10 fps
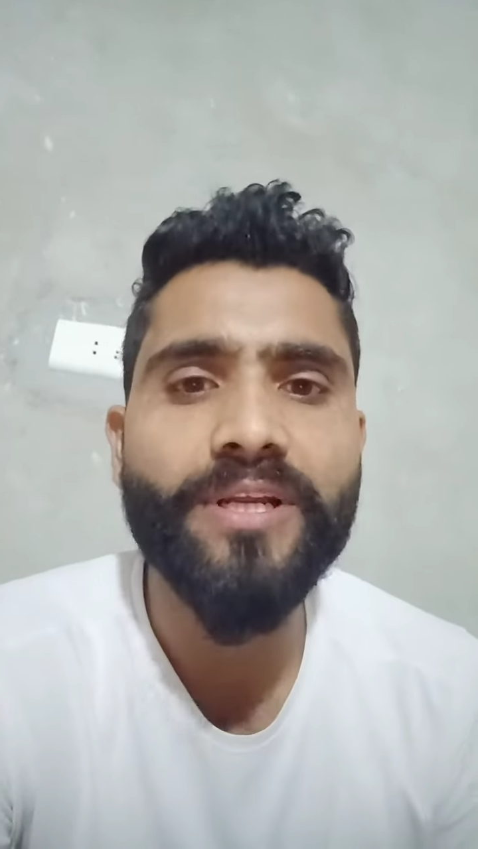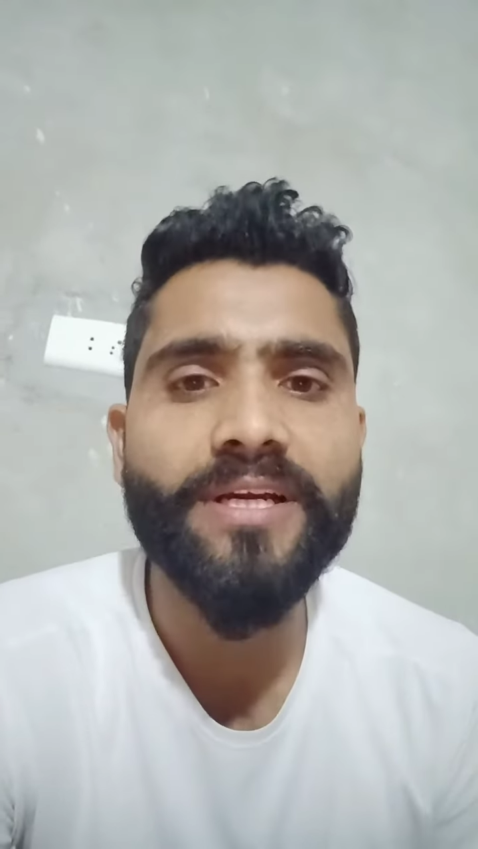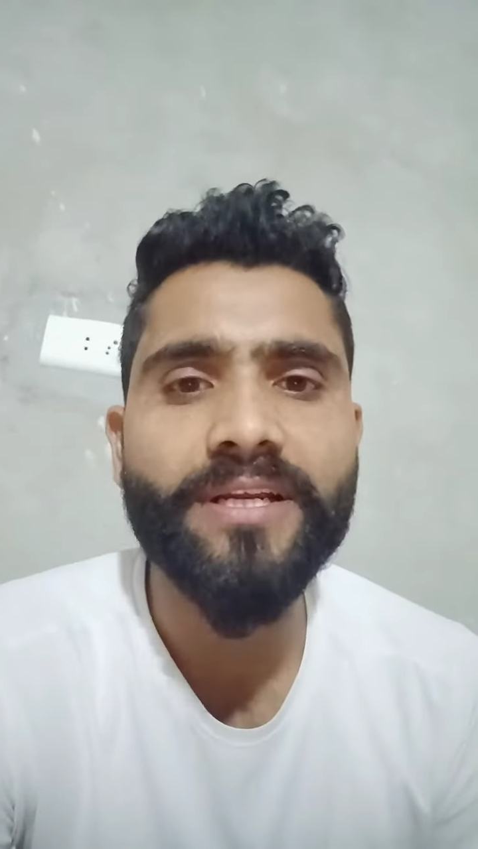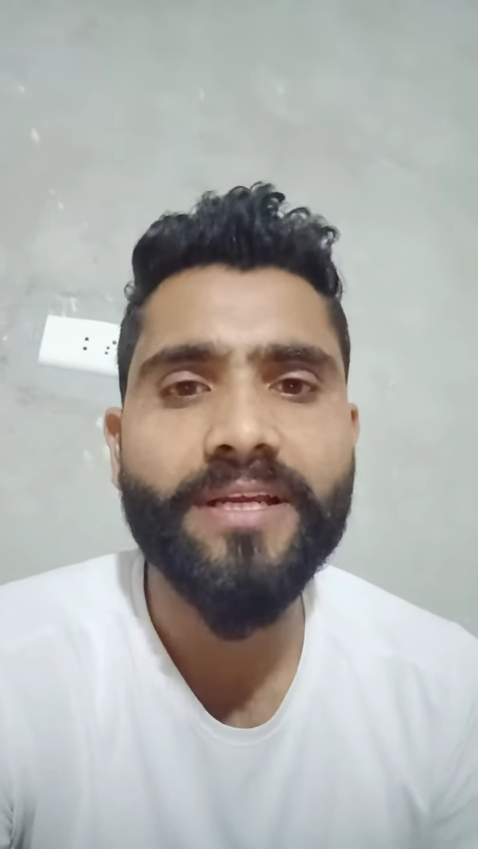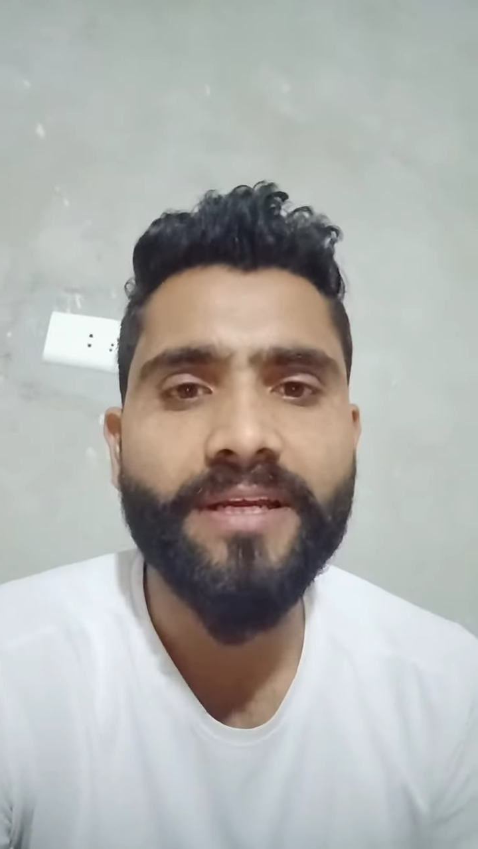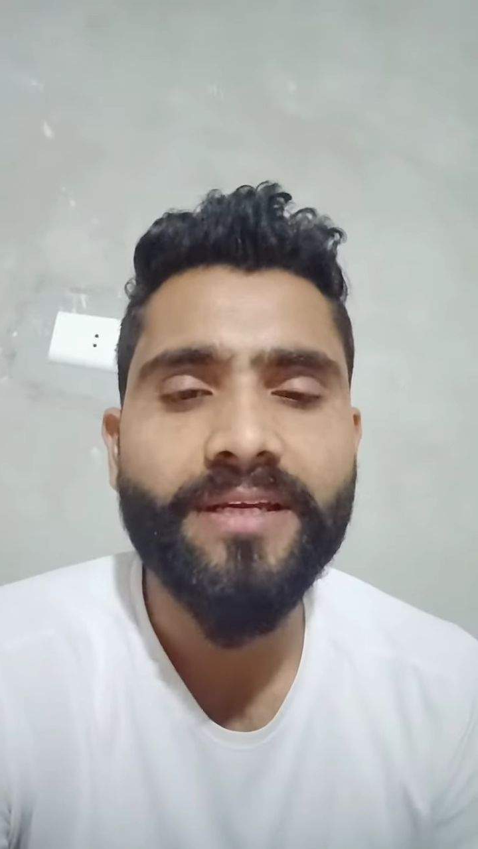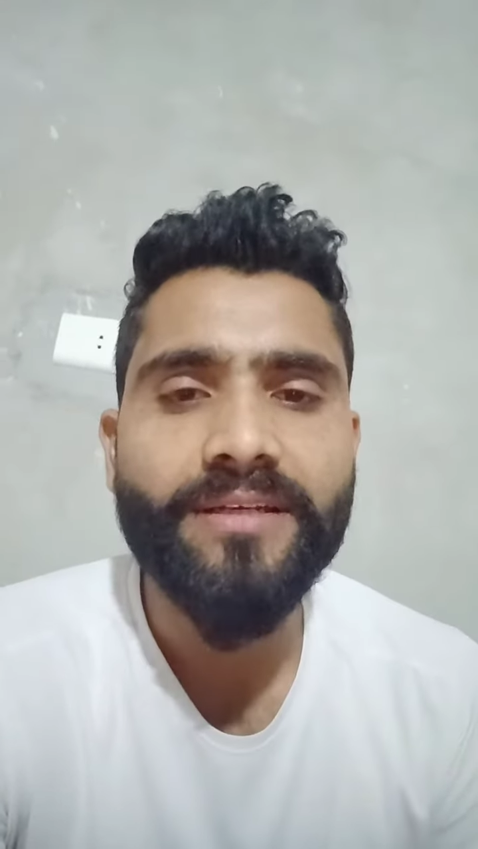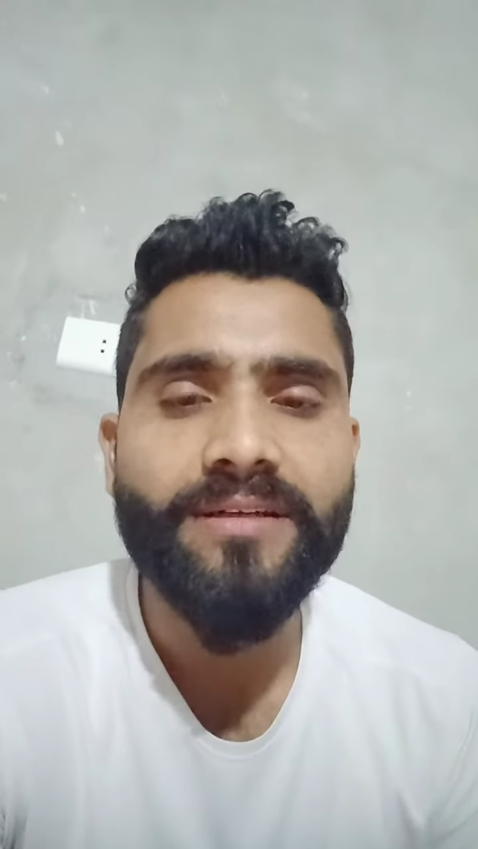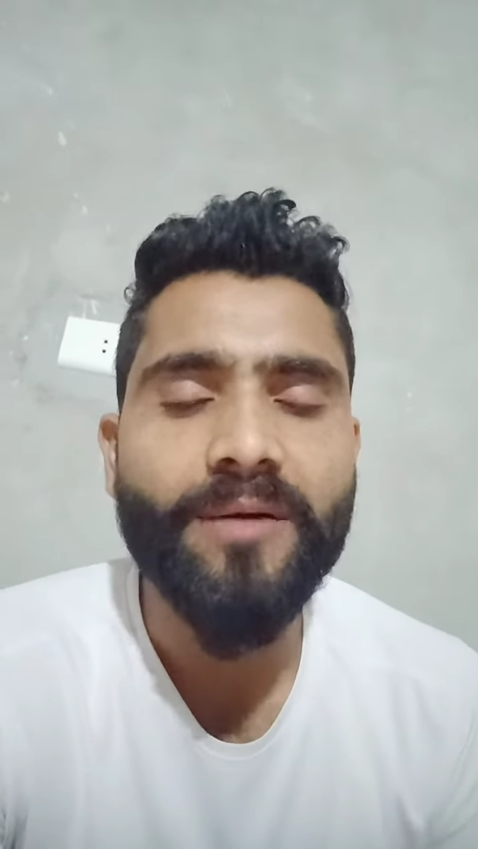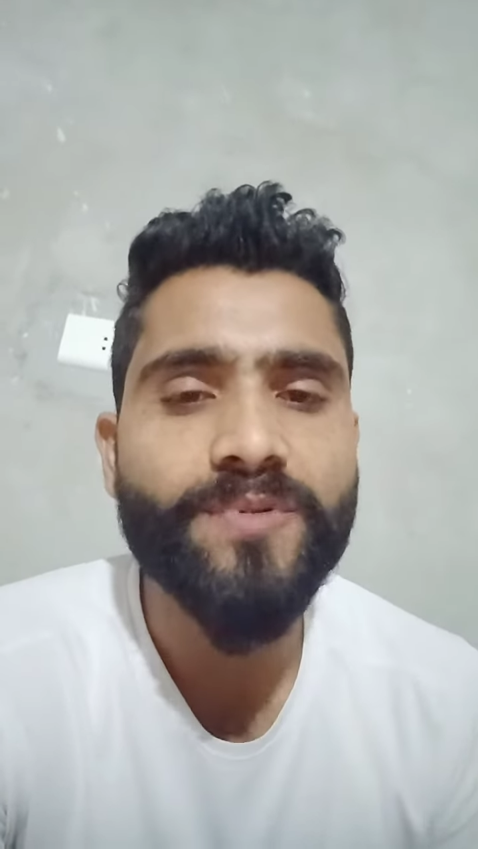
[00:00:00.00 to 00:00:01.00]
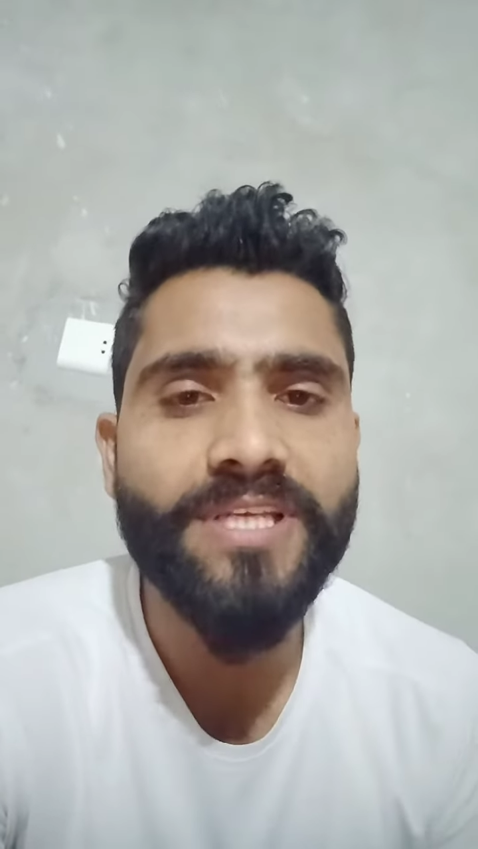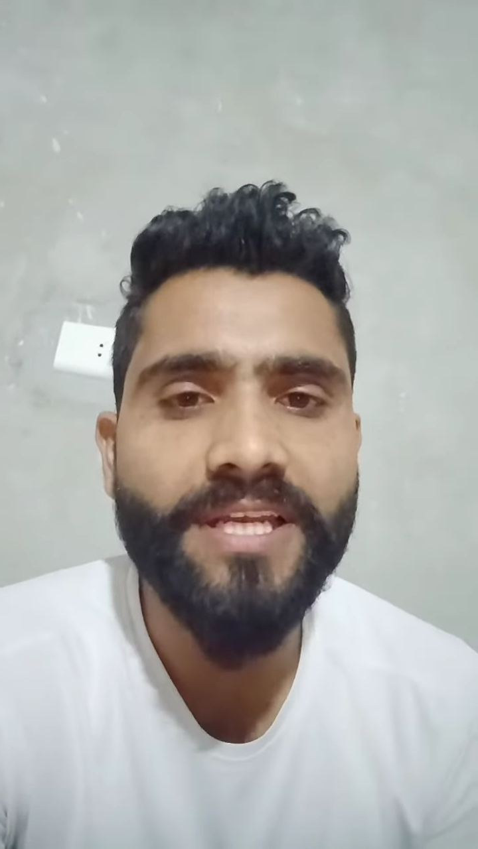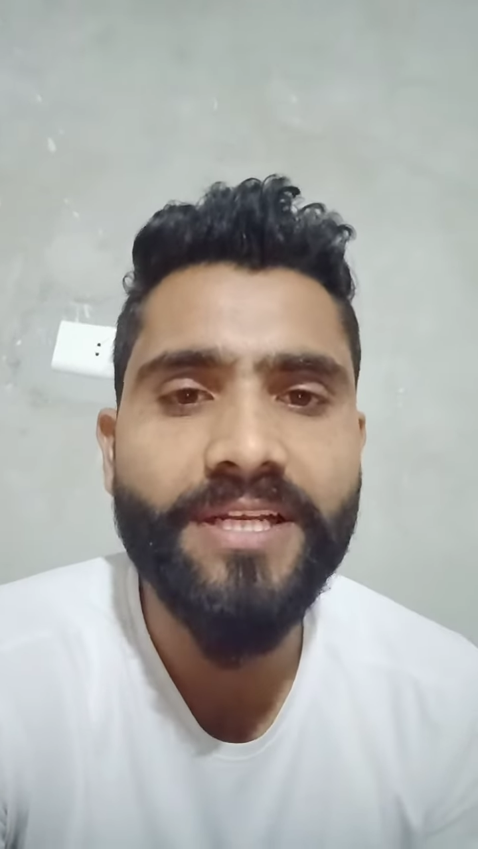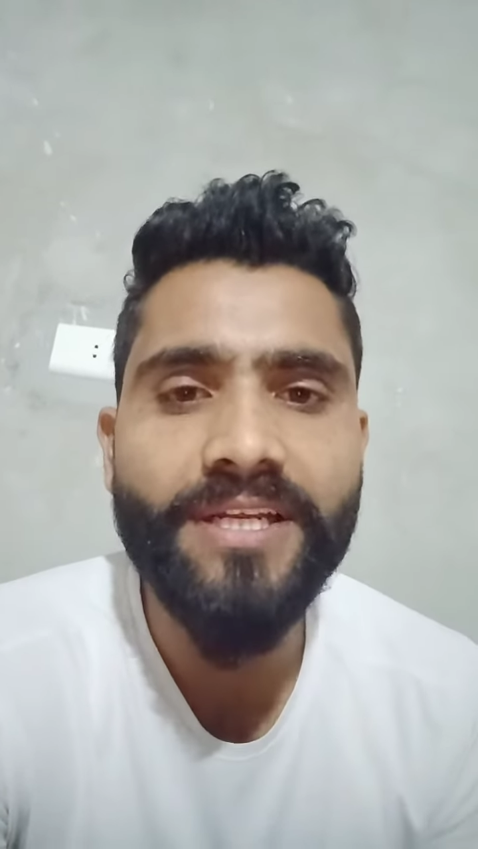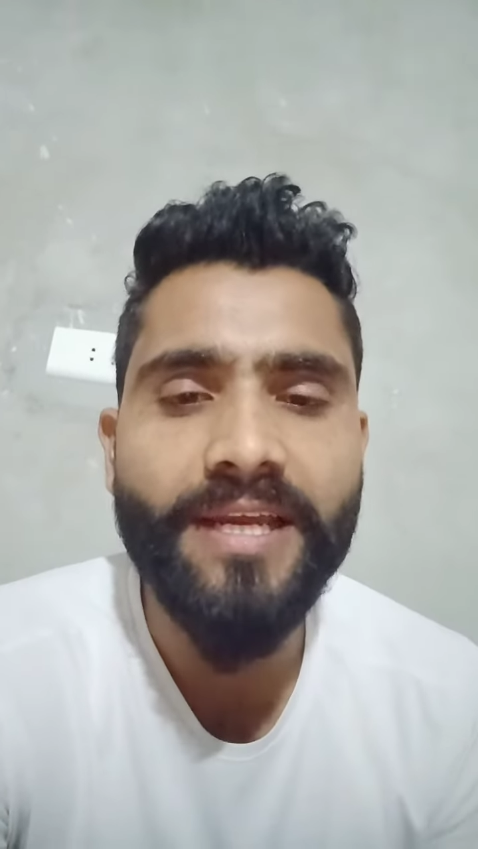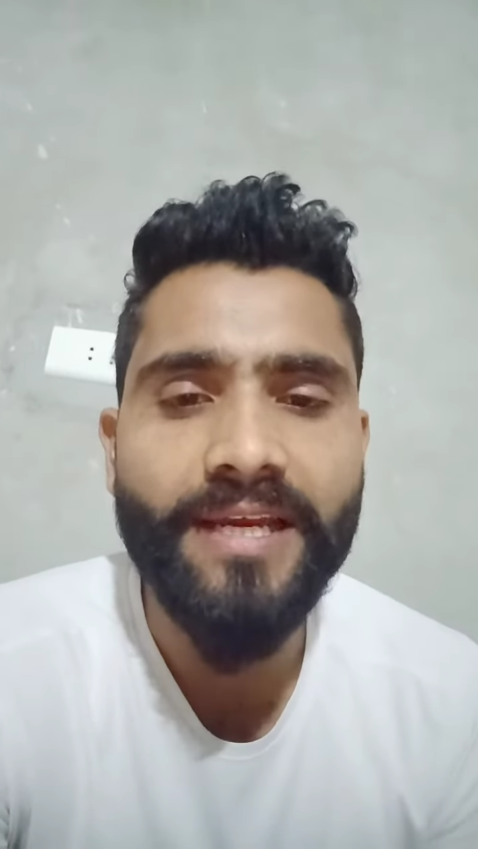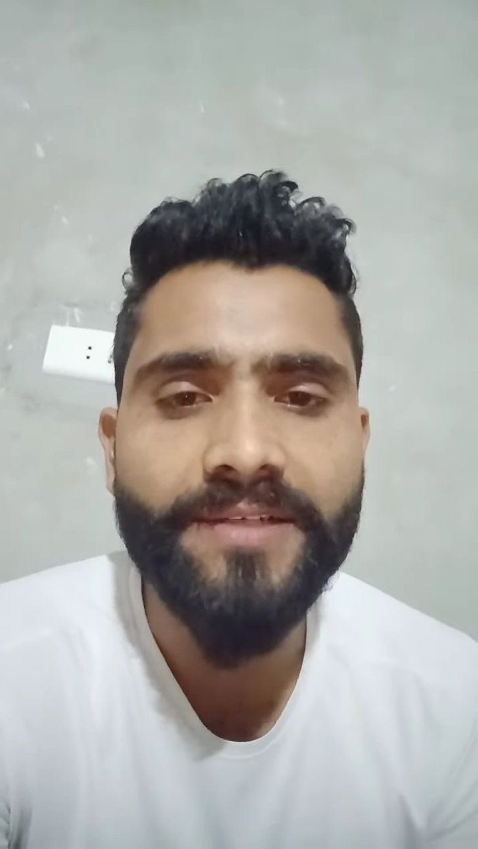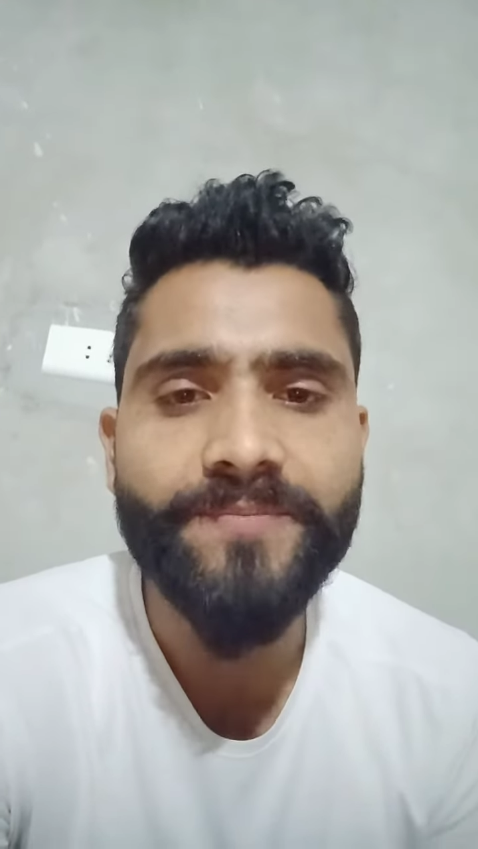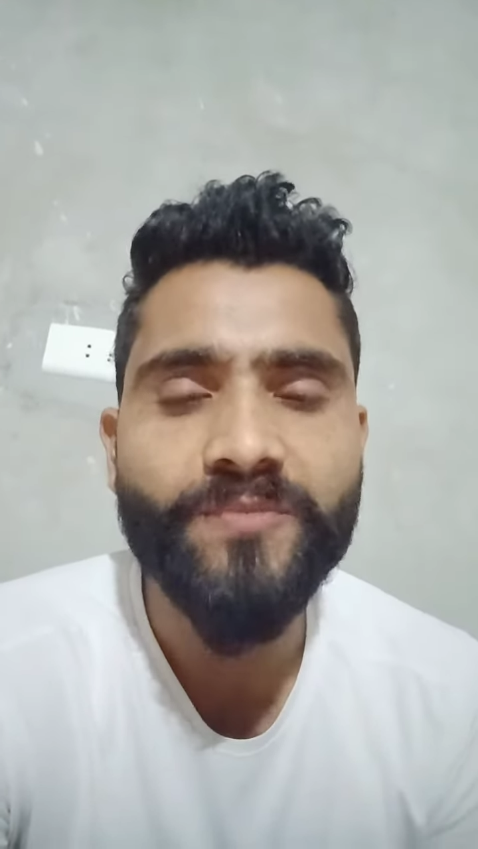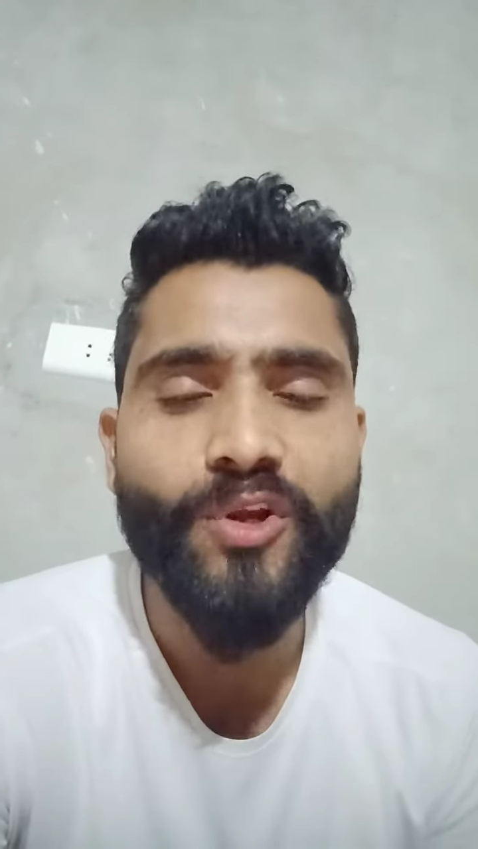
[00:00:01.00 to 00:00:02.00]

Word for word: लेकर के है अब सीईटी e क्या है